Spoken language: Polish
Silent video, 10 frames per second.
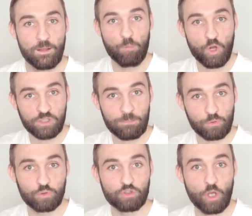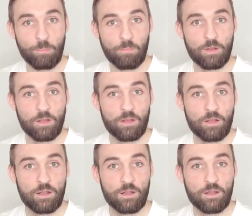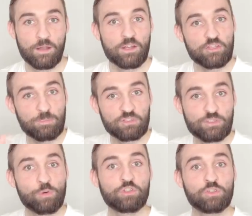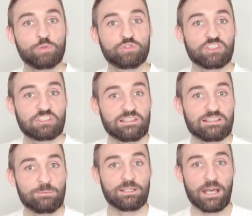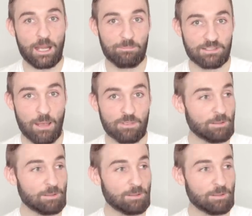młodym ludziom, żeby ci młodzi ludzie szli z tymi karabinami,